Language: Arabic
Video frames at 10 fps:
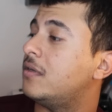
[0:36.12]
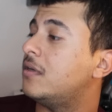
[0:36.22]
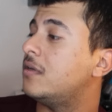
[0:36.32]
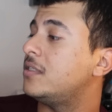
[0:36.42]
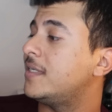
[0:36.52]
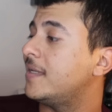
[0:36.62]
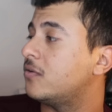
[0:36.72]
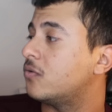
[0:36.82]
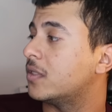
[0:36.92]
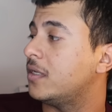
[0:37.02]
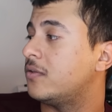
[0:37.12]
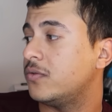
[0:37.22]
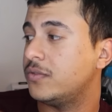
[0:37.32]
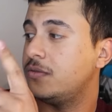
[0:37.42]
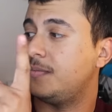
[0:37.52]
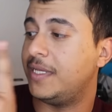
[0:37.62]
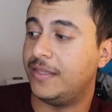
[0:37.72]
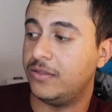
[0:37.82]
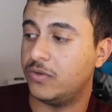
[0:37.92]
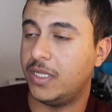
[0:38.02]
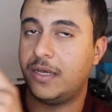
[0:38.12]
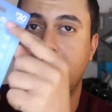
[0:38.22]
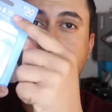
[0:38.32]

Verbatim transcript: آه، شريت كروت ايتونز ب 30 دولار